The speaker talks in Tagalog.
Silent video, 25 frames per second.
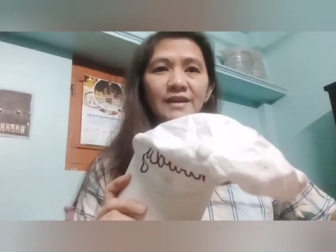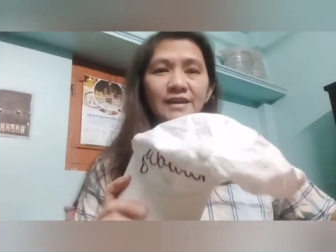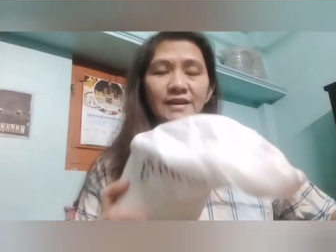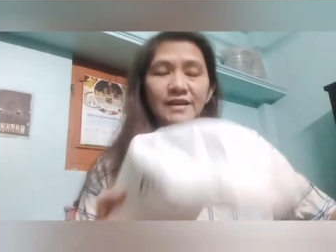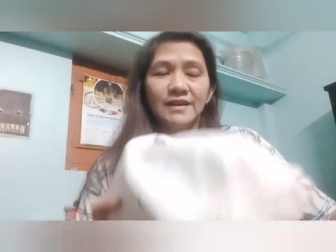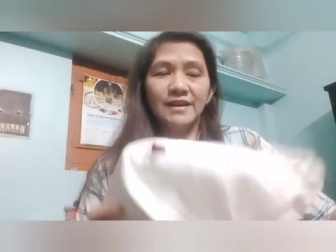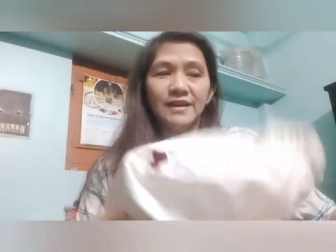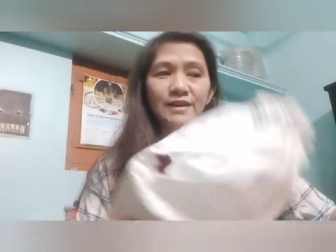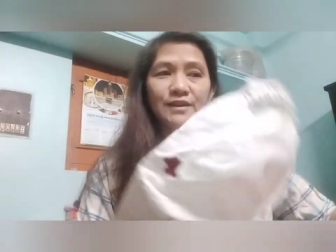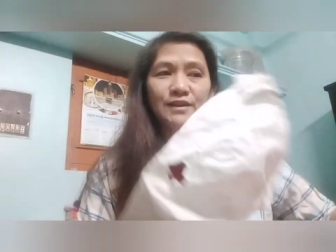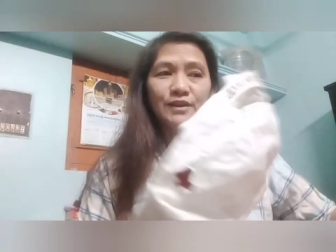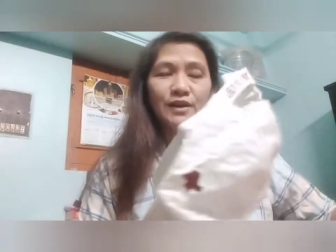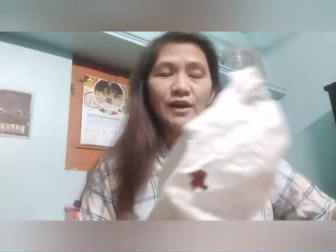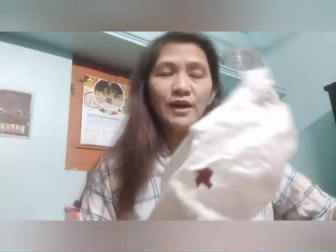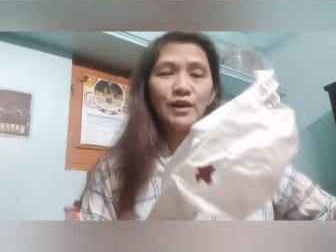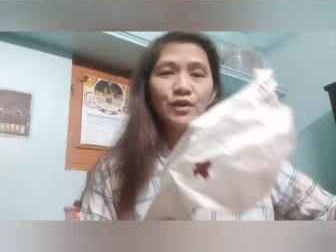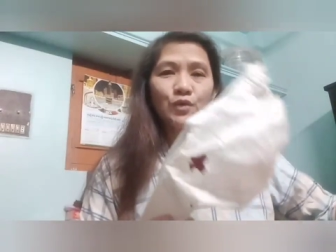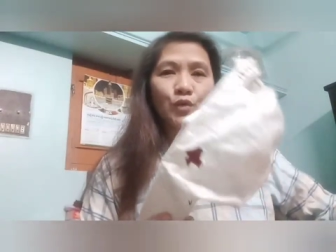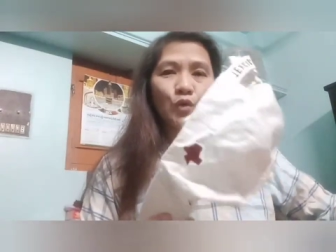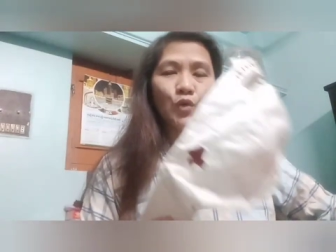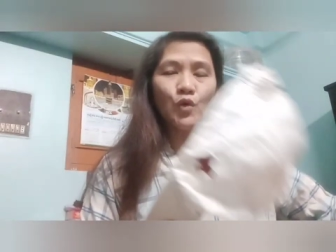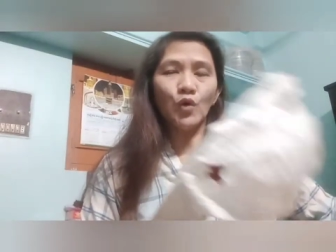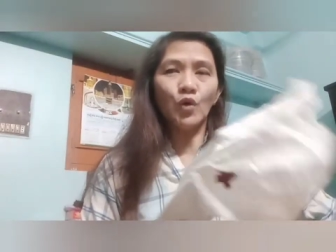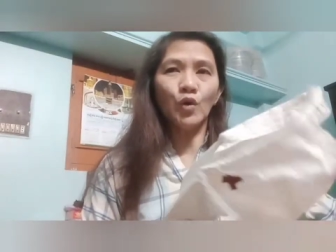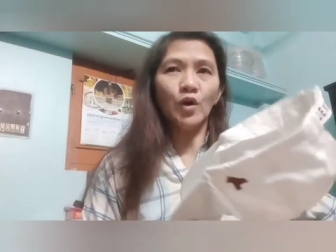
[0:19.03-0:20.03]
Yan na
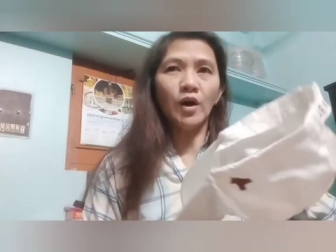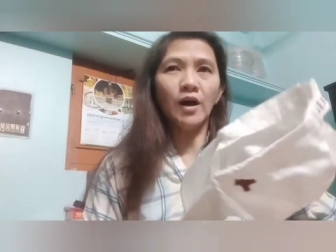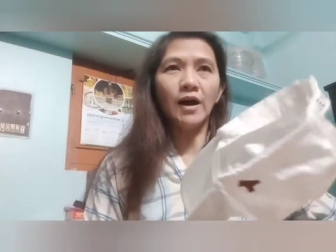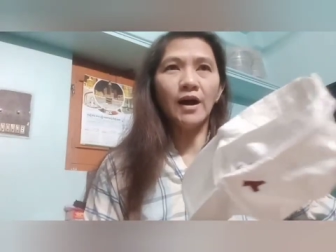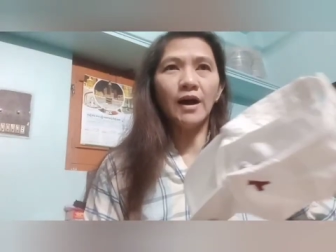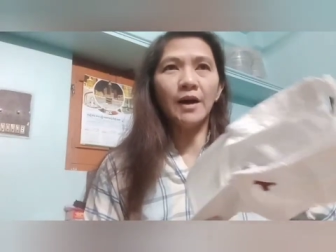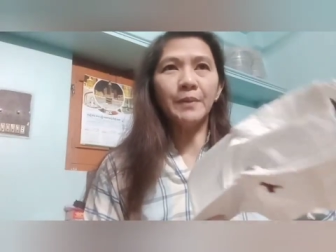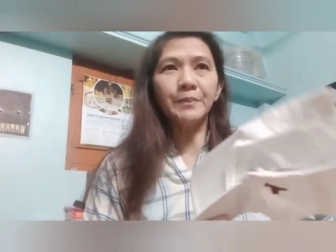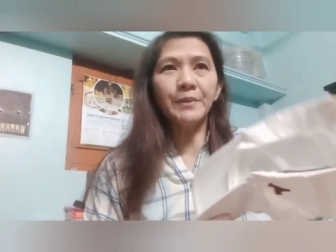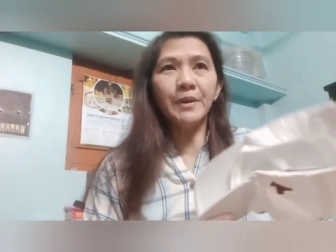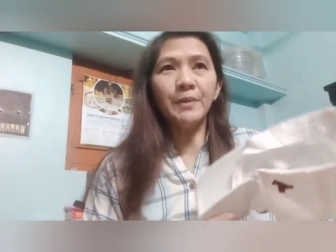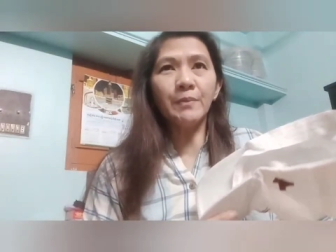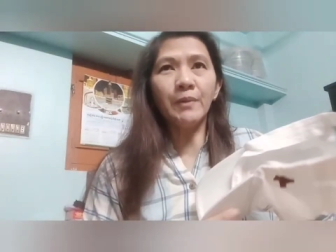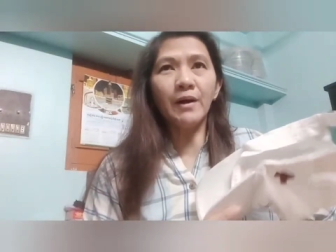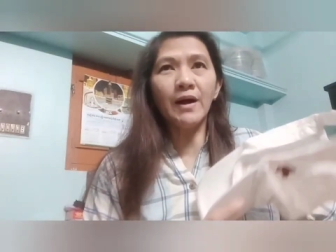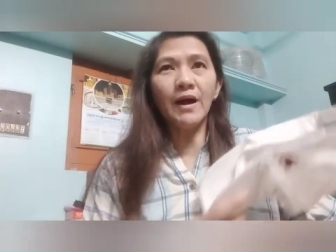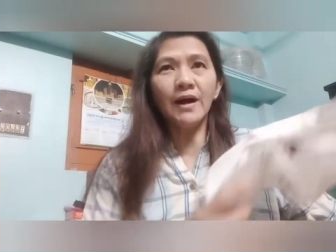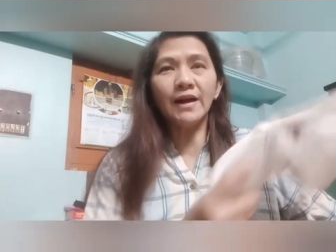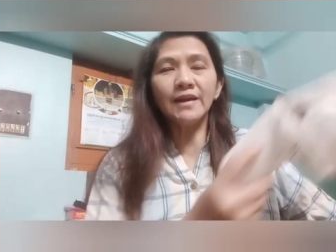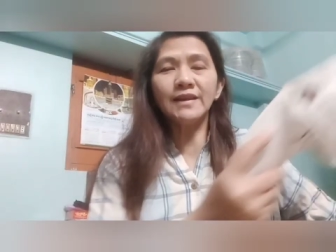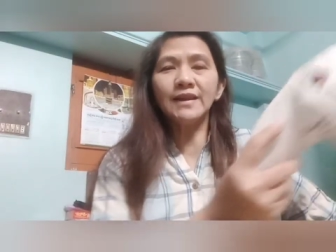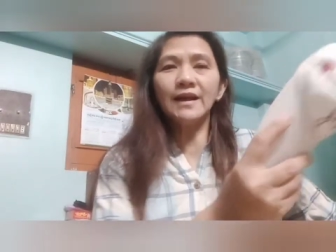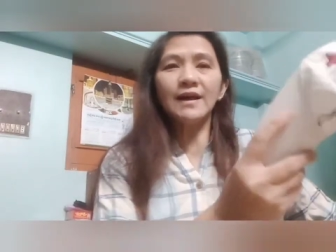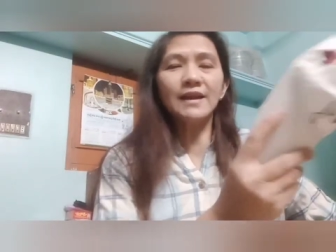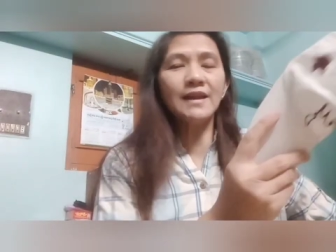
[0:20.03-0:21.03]
ano po. Uh, may
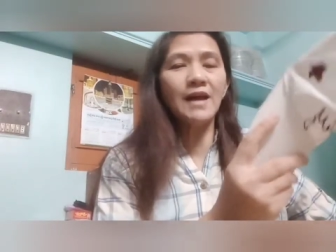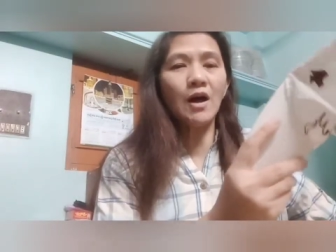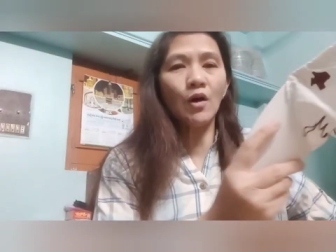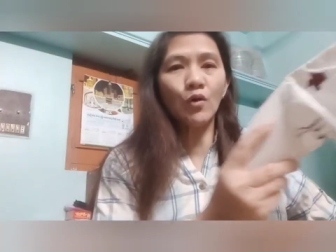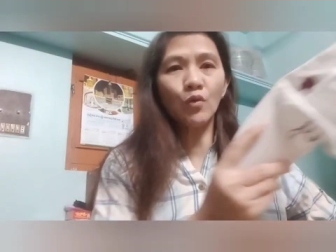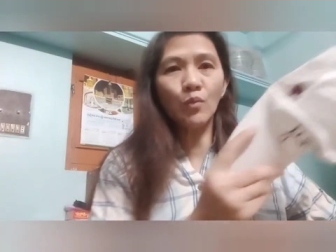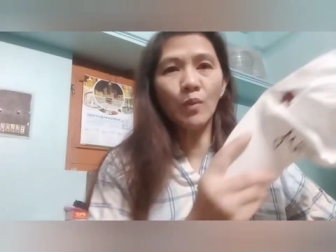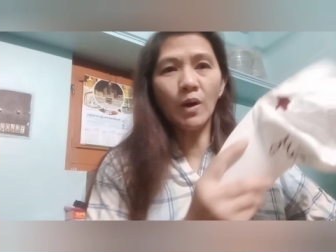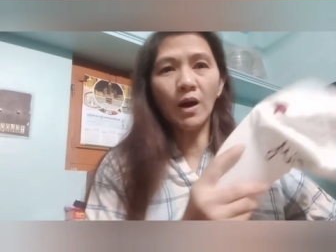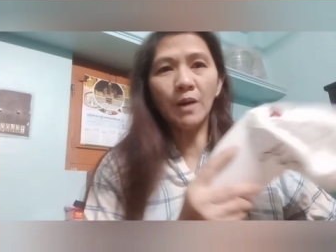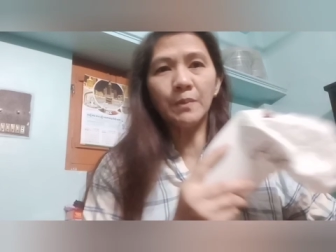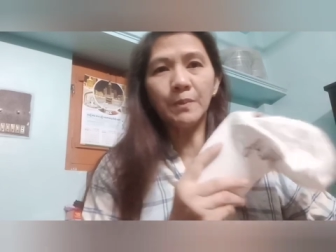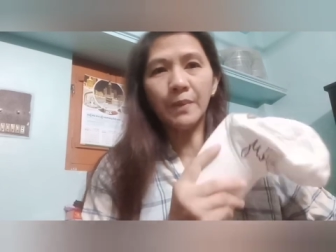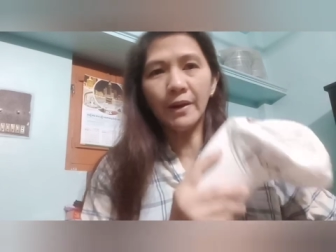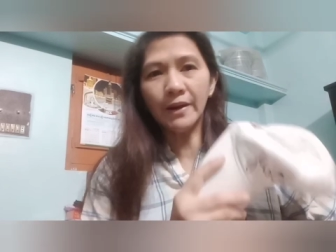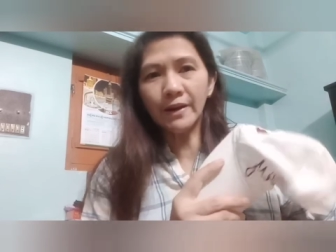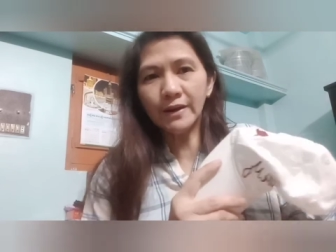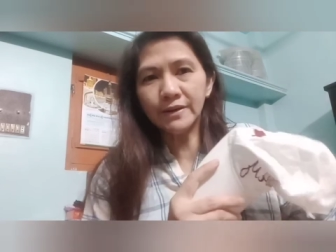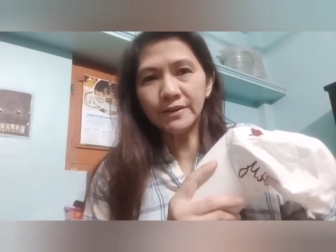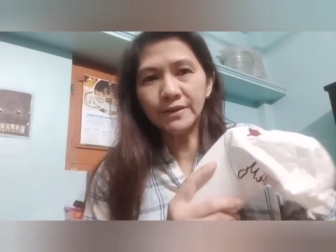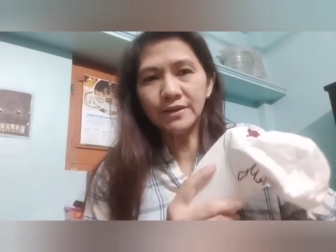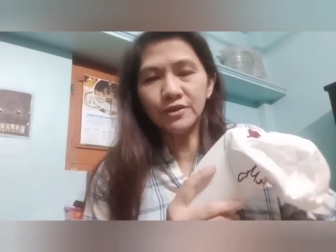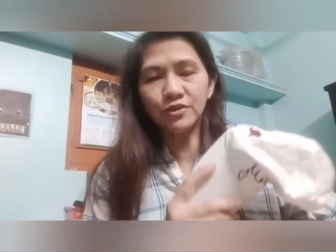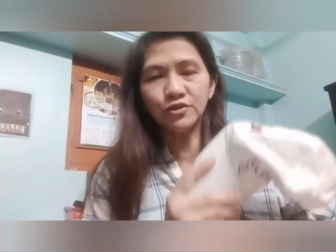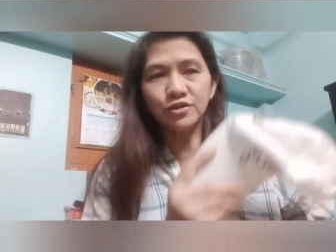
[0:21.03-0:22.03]
mga kilala akong mga
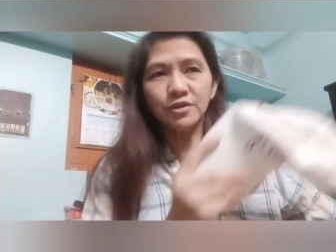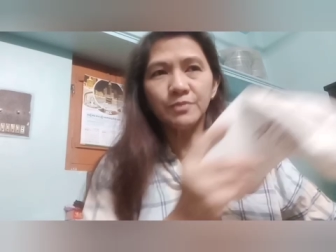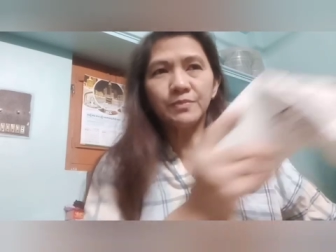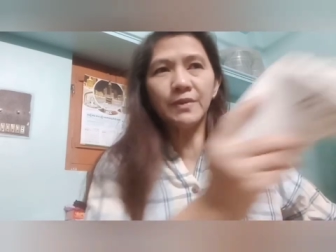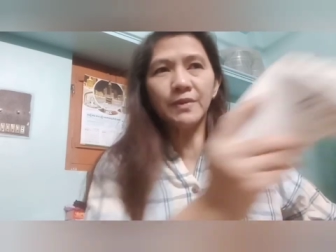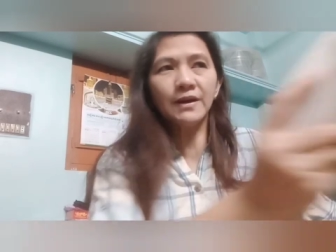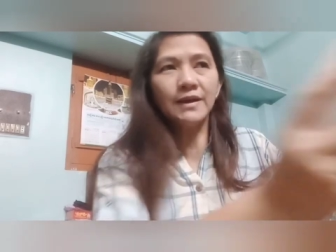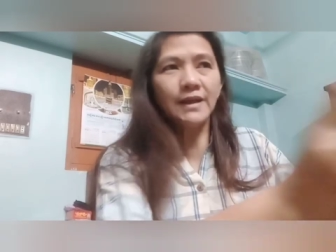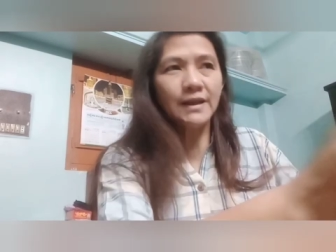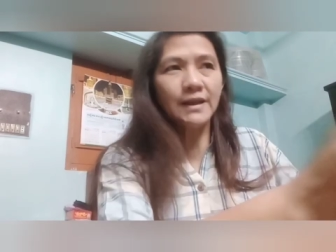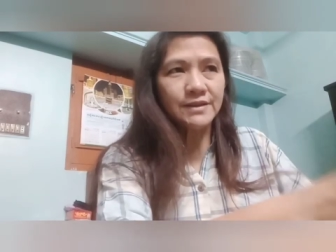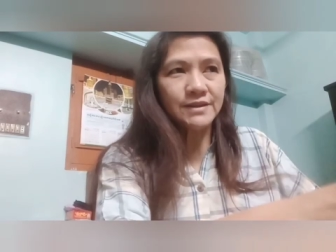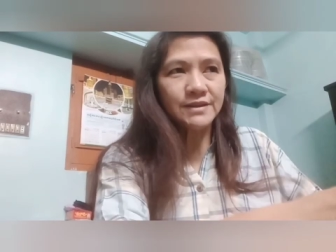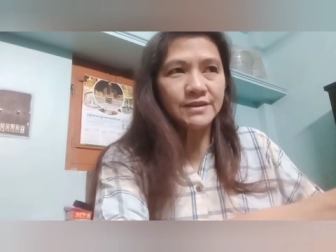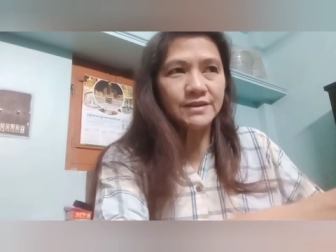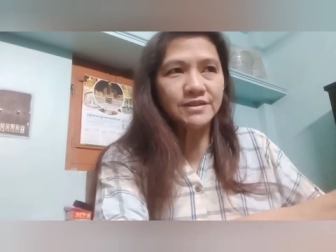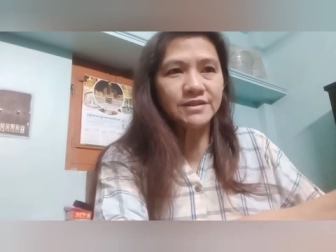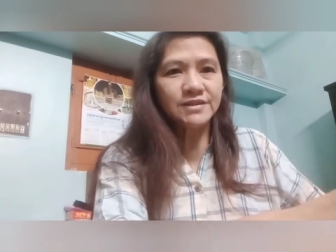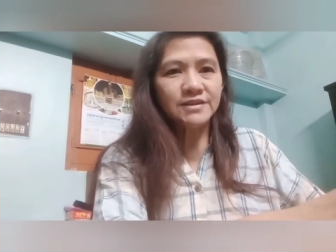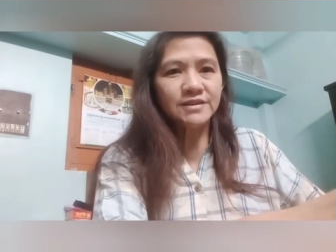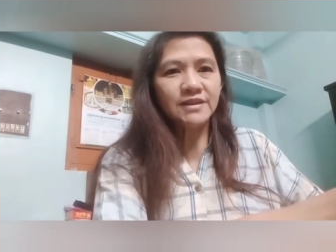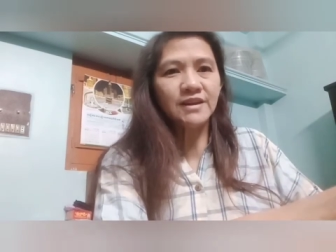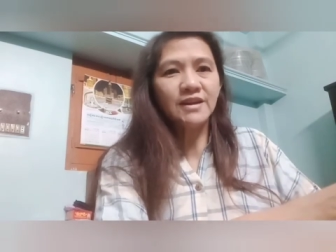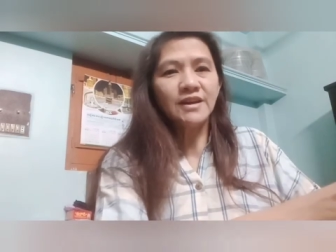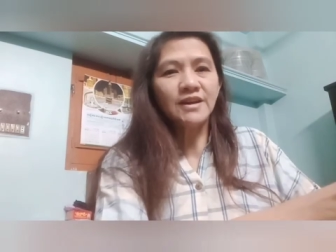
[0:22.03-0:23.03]
buyer dito sa
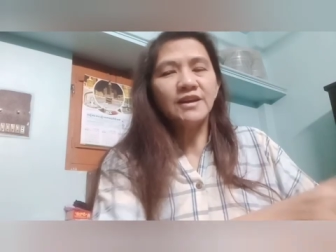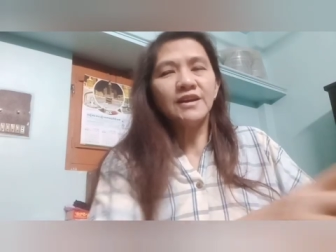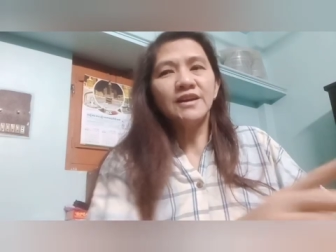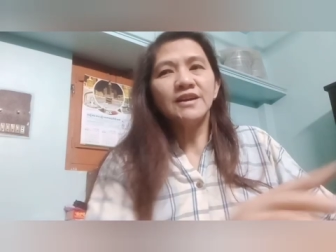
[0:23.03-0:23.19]
Bangladesh.